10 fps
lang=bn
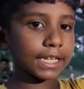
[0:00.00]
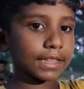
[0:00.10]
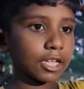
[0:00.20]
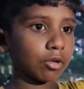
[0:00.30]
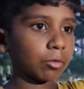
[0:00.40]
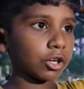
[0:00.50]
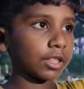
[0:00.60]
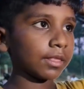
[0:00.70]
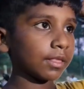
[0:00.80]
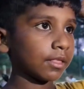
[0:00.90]
কেসে
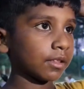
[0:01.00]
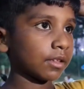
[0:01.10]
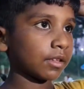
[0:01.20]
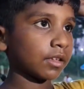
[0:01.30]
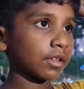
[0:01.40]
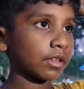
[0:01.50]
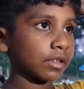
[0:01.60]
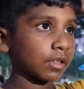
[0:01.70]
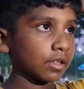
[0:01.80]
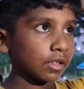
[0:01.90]
কত টাকা হয় দুই তিন
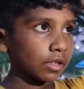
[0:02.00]
কেসে